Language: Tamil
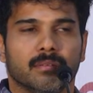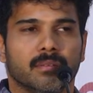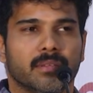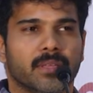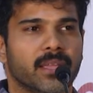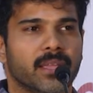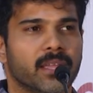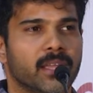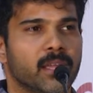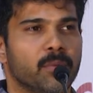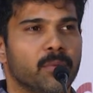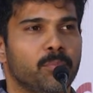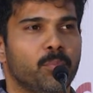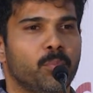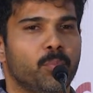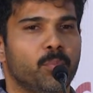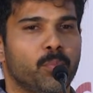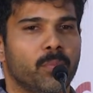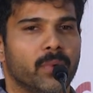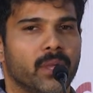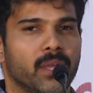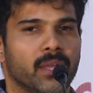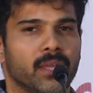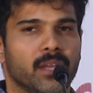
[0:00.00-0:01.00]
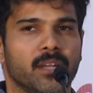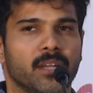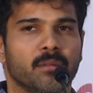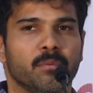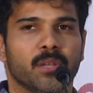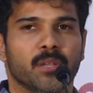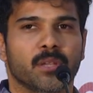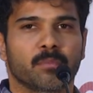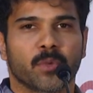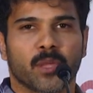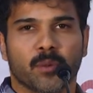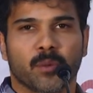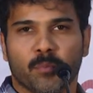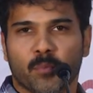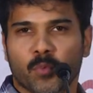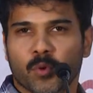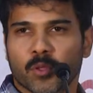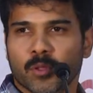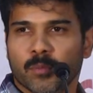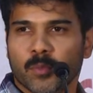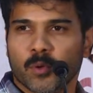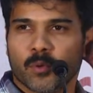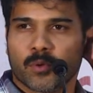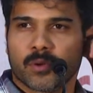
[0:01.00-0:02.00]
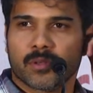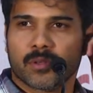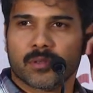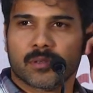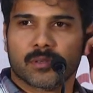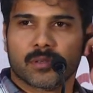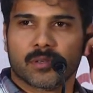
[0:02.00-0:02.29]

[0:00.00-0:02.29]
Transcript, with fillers: எங்கள் எங்கள் ரெண்டு பேருக்குமே எப்போதுமே ஒரு